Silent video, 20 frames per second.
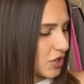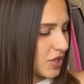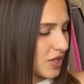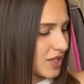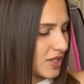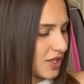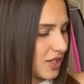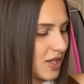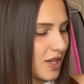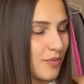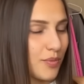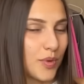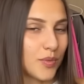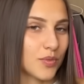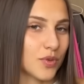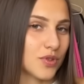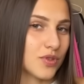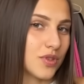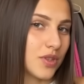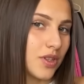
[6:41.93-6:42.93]
если она и
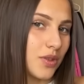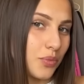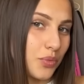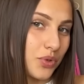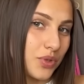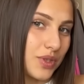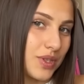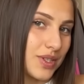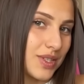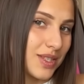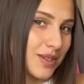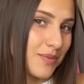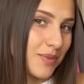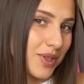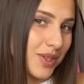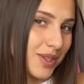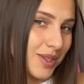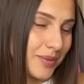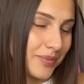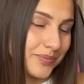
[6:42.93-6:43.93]
помнется, это будет
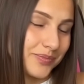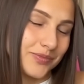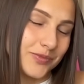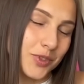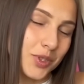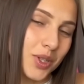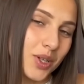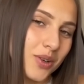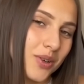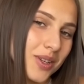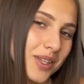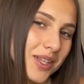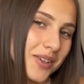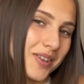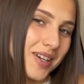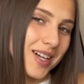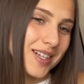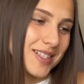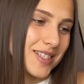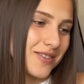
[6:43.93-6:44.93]
незаметно. Вот такой
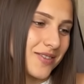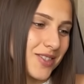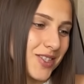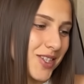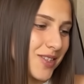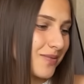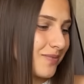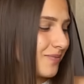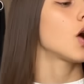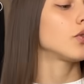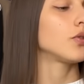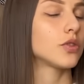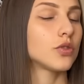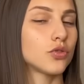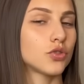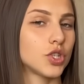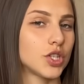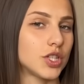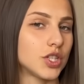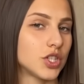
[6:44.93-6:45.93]
лайфхак, девочки. У нас
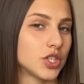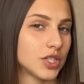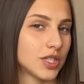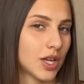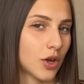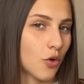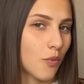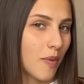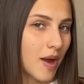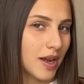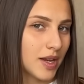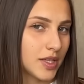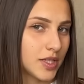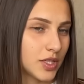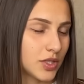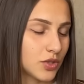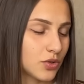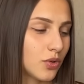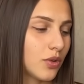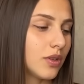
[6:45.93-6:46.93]
уже начался купальный
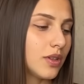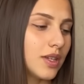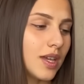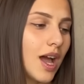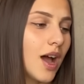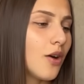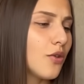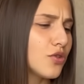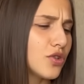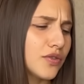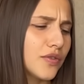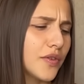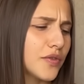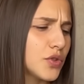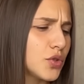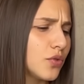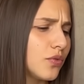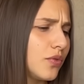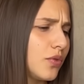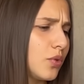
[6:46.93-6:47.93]
сезон, я уже
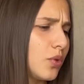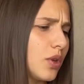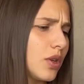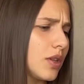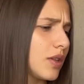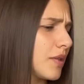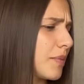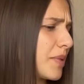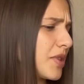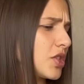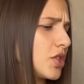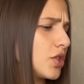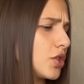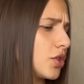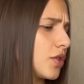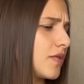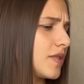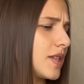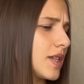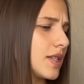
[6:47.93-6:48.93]
вовсю выгулила почти
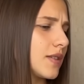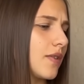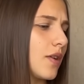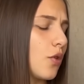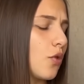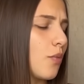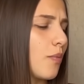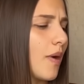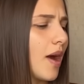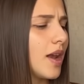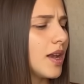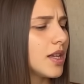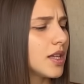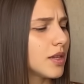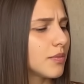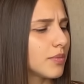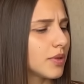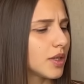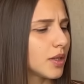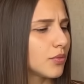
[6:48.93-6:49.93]
что все свои
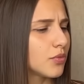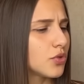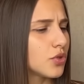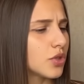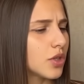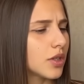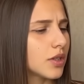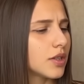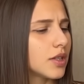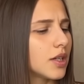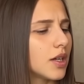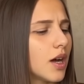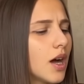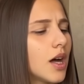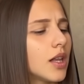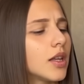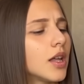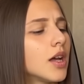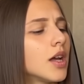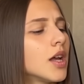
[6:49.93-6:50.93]
купальники, потому что
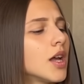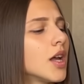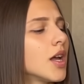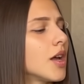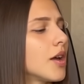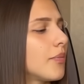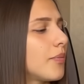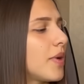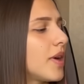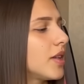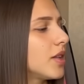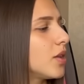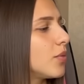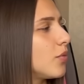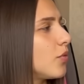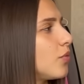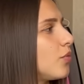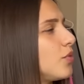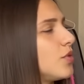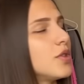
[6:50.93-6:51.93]
отдыхала
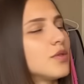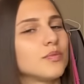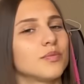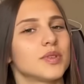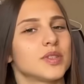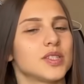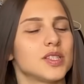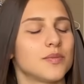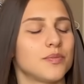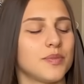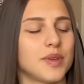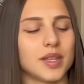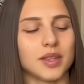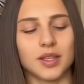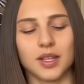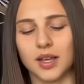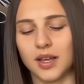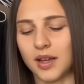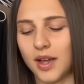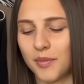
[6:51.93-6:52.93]
поэтому будем
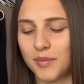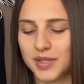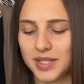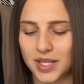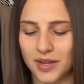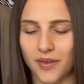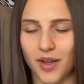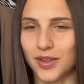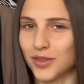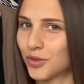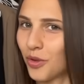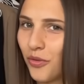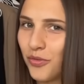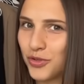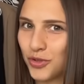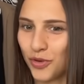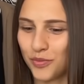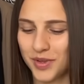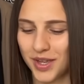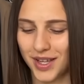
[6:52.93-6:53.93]
постепенно обозревать то,
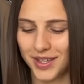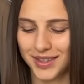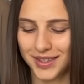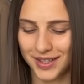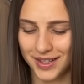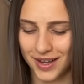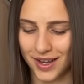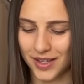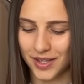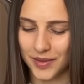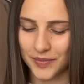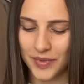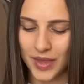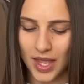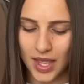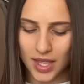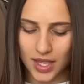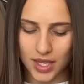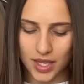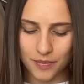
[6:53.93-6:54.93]
в чем я отдыхала.
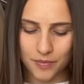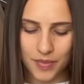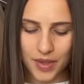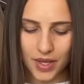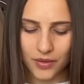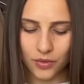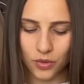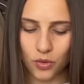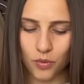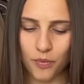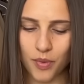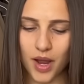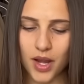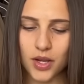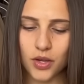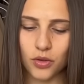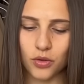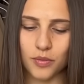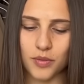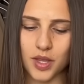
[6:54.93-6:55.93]
И первый
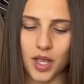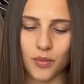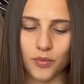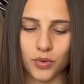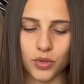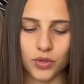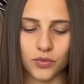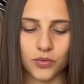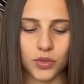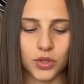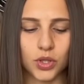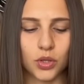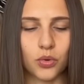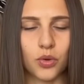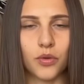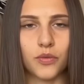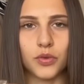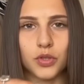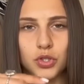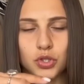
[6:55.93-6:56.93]
купальник у меня будет вот
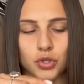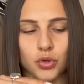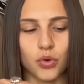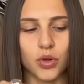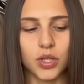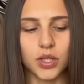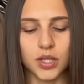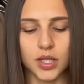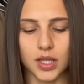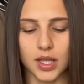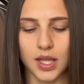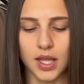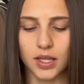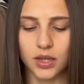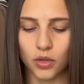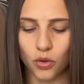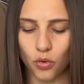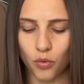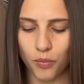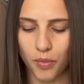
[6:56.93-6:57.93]
такой вот черный, и
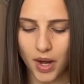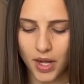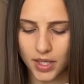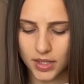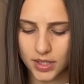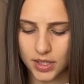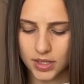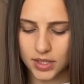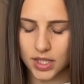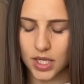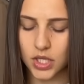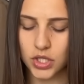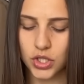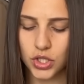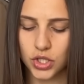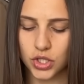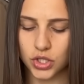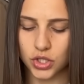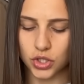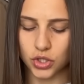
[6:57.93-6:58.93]
это купальник, состоящий
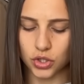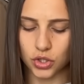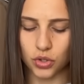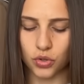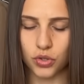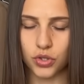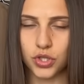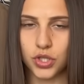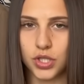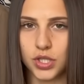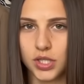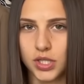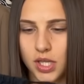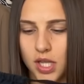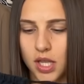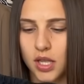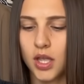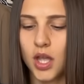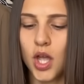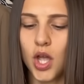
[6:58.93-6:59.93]
из четырех
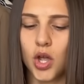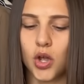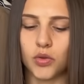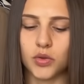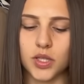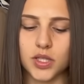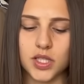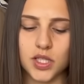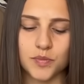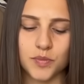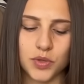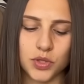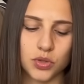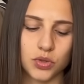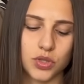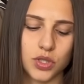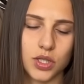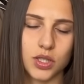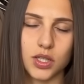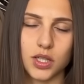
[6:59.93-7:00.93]
частей. У нас здесь, по
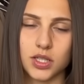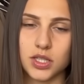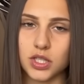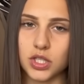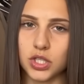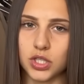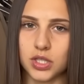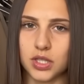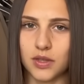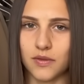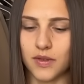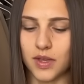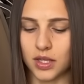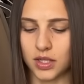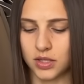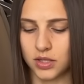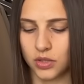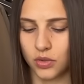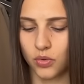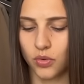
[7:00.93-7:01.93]
сути, классический
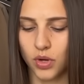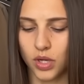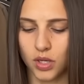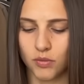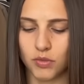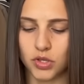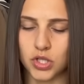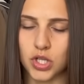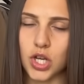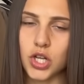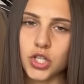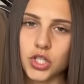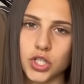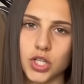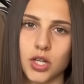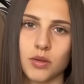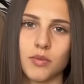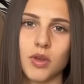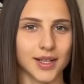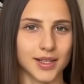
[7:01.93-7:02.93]
верх с треугольными
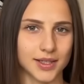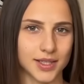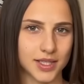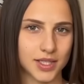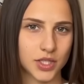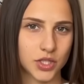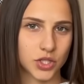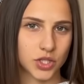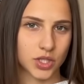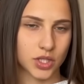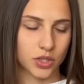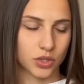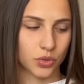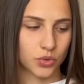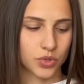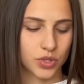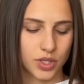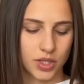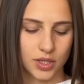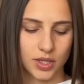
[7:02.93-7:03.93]
чашечками, классические
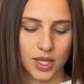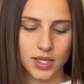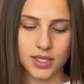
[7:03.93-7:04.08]
трусики на